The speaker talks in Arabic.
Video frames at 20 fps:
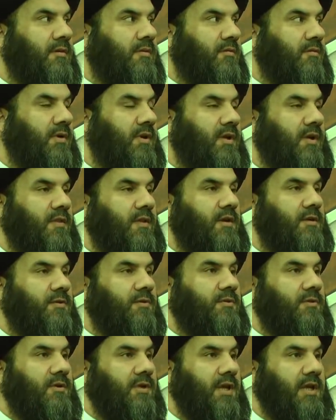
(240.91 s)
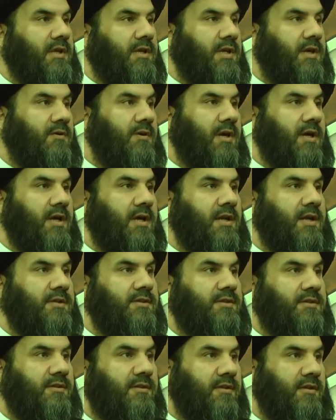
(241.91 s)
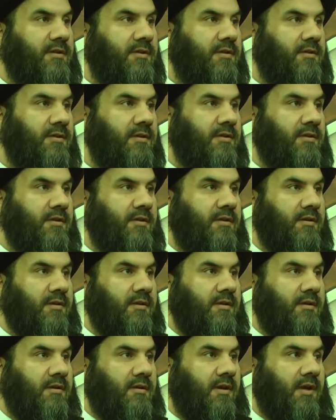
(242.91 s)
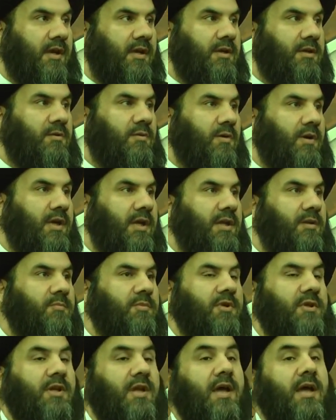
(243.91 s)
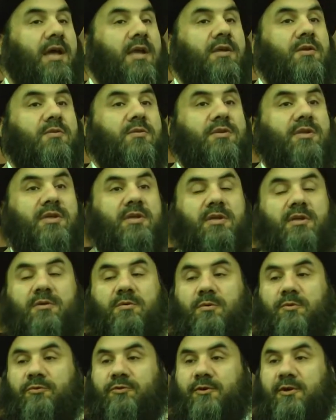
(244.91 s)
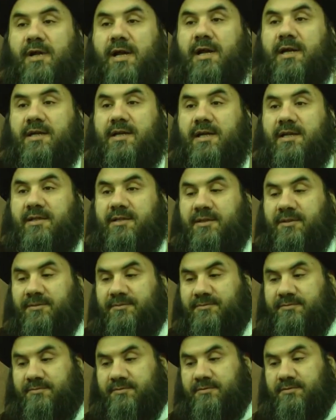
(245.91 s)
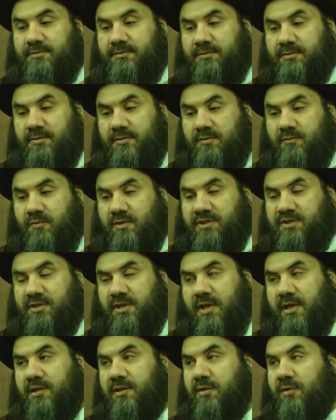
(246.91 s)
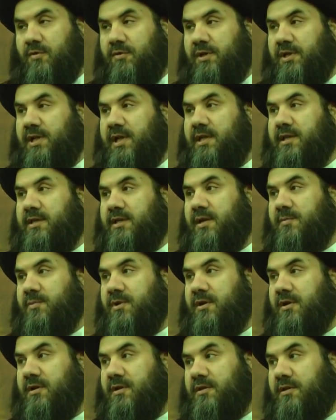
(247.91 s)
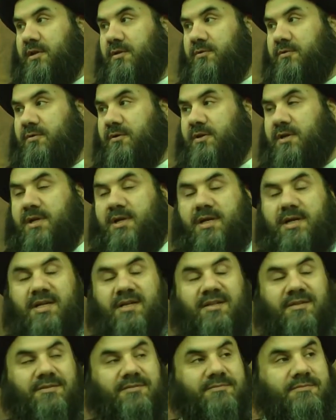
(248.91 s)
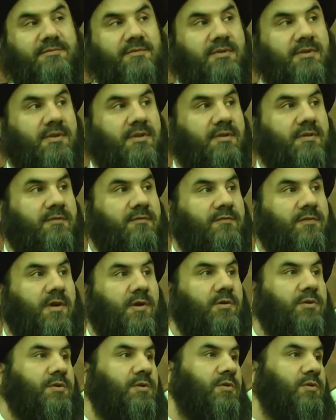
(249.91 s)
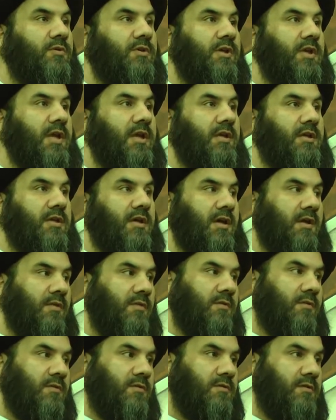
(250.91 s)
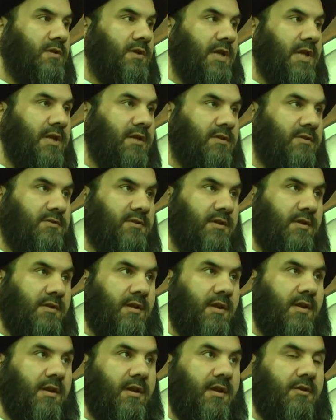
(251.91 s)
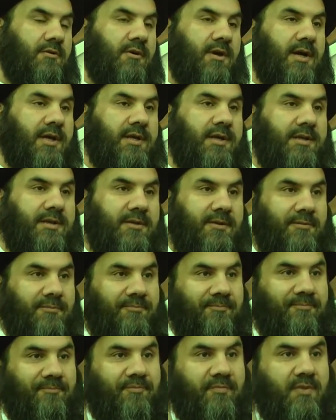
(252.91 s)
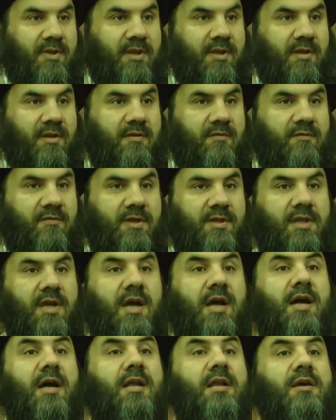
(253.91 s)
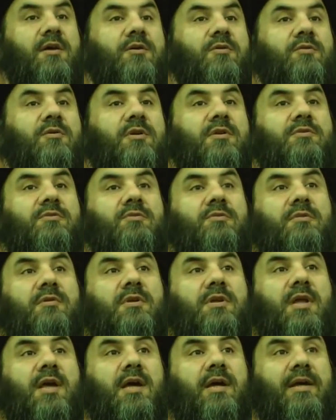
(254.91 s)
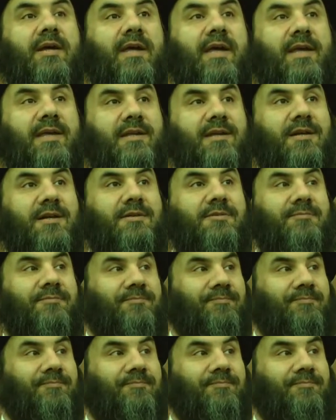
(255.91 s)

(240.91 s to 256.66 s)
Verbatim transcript: ونظرت إليك وخرجت رأيت قلبي لا يطيق فراقك واشتقت إليك مرة أخرى فعدت إليك أنظر إليك صلى الله عليك فدعا له رسول الله خيرا